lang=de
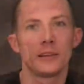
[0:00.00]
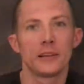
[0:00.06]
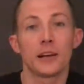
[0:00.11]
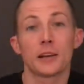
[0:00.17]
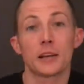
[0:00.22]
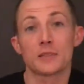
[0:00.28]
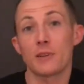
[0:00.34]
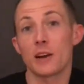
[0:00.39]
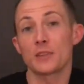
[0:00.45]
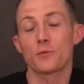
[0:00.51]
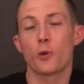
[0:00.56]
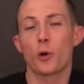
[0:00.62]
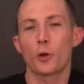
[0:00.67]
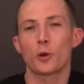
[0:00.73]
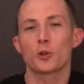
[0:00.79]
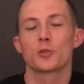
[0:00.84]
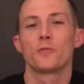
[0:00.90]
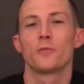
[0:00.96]
Ja, das war's für
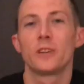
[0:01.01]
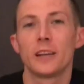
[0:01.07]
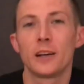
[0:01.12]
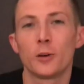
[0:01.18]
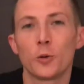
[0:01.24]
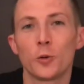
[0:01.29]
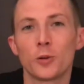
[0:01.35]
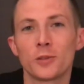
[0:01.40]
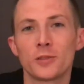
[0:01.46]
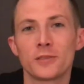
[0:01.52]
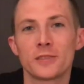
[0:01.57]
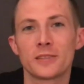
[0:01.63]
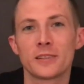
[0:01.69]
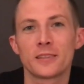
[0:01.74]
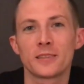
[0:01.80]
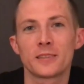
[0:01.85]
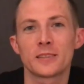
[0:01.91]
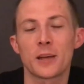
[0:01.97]
heute auch schon wieder und
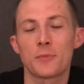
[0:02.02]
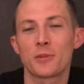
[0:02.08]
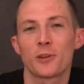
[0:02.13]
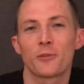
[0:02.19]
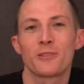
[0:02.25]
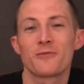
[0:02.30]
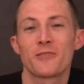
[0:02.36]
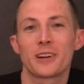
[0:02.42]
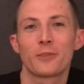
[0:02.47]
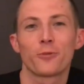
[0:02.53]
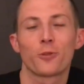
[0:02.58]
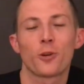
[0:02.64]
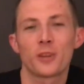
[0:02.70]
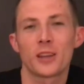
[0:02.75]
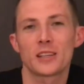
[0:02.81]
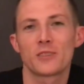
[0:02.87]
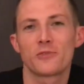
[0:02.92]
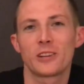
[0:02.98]
äh, es hat mich auf jeden Fall
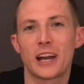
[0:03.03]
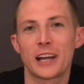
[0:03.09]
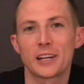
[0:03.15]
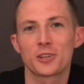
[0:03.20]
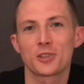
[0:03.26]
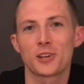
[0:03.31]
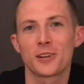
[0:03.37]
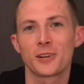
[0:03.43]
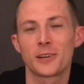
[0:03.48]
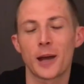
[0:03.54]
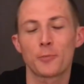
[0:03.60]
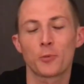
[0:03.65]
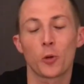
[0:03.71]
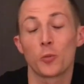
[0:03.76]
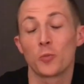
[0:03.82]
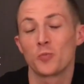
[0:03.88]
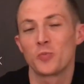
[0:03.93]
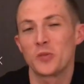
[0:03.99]
gefreut, dass ihr wieder eingeschaltet habt
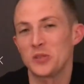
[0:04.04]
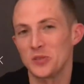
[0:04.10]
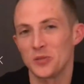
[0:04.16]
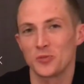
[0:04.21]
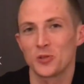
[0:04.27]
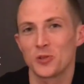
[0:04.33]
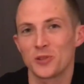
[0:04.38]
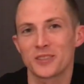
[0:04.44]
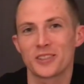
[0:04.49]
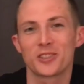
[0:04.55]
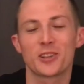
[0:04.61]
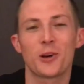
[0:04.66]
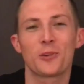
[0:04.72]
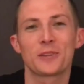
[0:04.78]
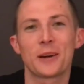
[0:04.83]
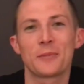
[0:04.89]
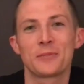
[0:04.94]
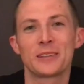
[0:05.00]
und bis zum Schluss
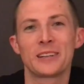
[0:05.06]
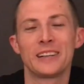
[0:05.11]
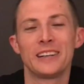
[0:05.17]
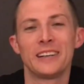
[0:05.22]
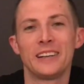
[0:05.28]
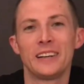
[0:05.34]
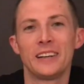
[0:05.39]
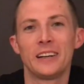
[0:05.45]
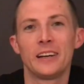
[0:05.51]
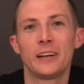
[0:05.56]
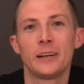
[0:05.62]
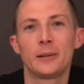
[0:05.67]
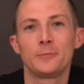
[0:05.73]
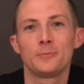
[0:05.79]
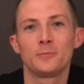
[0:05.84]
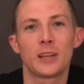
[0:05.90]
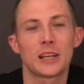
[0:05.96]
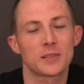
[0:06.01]
geschaut habt.
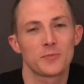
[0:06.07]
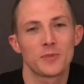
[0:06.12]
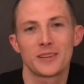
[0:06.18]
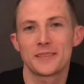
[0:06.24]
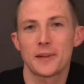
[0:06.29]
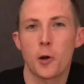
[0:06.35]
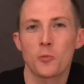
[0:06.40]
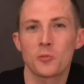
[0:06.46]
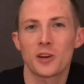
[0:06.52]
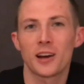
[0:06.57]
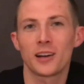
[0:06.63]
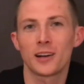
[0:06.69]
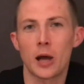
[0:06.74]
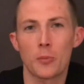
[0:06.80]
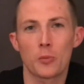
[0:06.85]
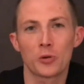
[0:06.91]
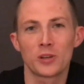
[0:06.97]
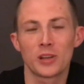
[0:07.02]
Ähm, lasst mir einen Daumen da,
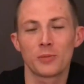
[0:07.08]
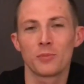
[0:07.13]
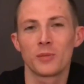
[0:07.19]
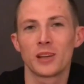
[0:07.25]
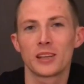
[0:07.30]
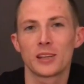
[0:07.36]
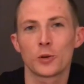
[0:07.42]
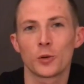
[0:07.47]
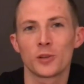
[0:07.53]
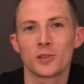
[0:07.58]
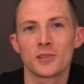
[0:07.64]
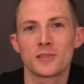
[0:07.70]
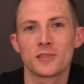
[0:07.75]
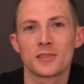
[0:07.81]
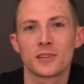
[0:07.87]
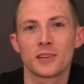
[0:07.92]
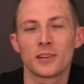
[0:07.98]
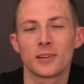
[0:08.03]
abonniert mich
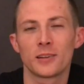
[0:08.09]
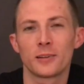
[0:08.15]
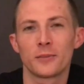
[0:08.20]
und äh,